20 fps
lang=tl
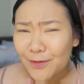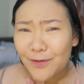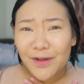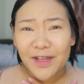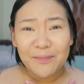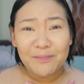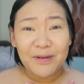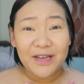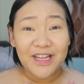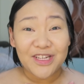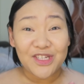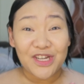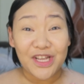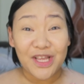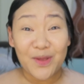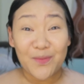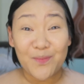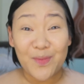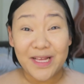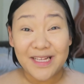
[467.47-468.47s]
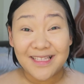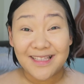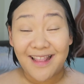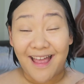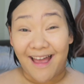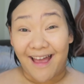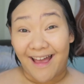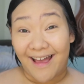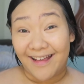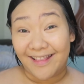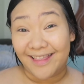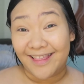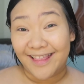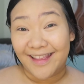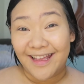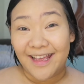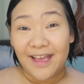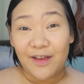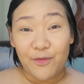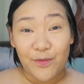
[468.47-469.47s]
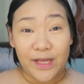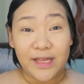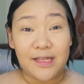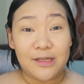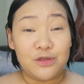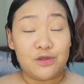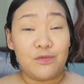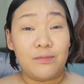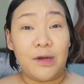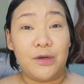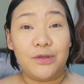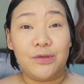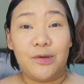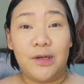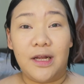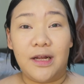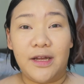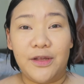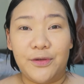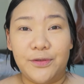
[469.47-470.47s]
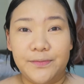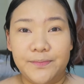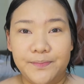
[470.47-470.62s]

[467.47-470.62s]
okay pala siyang i-mix lahat. Wait, i-zoom out ko lang kayo.